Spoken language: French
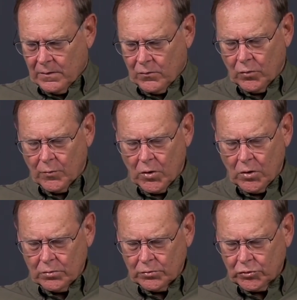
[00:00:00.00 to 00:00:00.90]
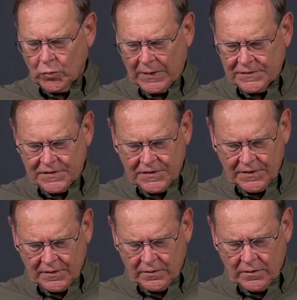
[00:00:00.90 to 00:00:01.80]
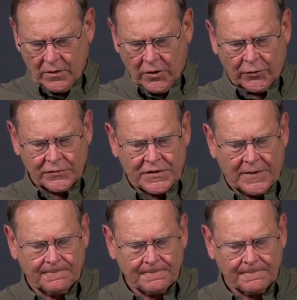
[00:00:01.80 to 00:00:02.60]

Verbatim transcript: Comment choisir un ancien